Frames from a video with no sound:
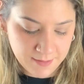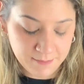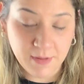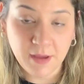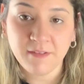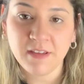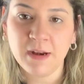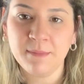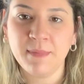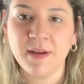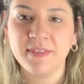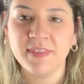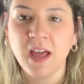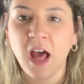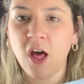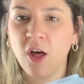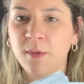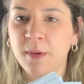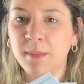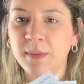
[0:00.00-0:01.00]
me habían
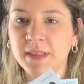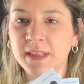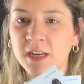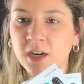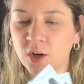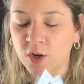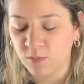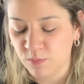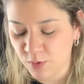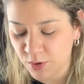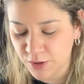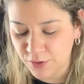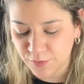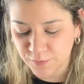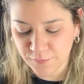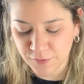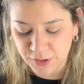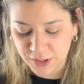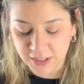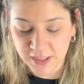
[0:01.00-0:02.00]
mandado, me mandaron como unos
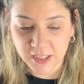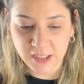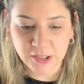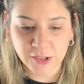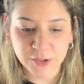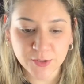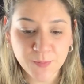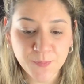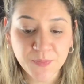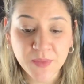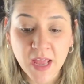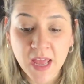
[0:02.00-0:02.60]
folletitos.